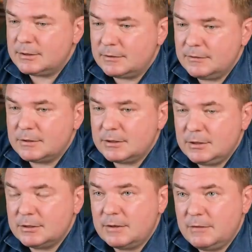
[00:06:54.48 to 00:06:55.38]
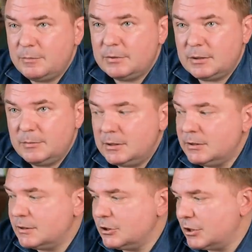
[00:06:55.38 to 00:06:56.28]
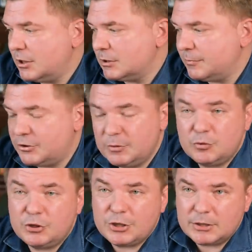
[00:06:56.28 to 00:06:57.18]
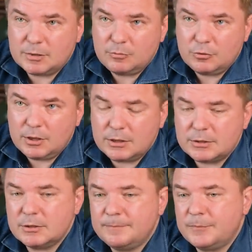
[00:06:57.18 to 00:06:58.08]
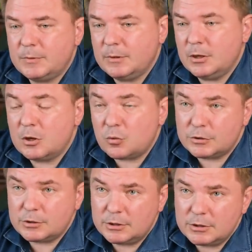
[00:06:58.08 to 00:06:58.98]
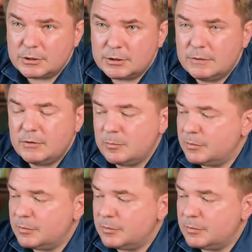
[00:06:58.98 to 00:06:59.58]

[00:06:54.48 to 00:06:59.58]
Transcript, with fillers: И, соответственно, индекс доверия потребителей снижается. Почему сейчас наблюдается э, рост индекса доверия